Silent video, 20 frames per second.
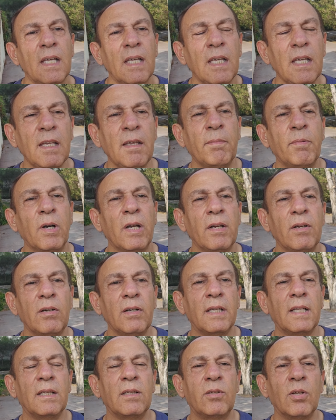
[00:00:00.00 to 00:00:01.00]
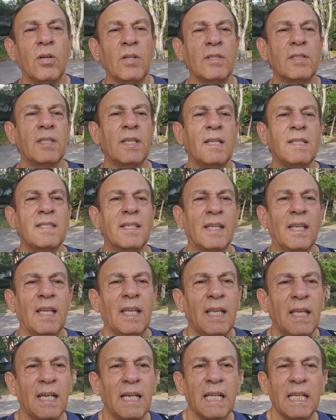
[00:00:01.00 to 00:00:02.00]
y bueno, entonces
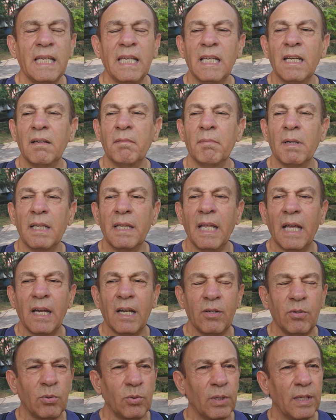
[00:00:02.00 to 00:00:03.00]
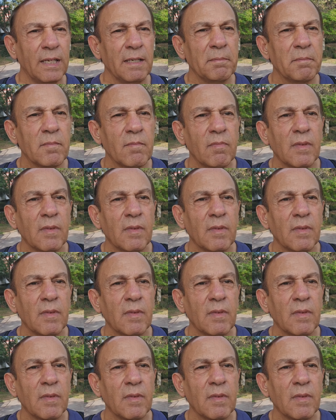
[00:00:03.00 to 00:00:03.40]
eh, le quieren mandar ayuda.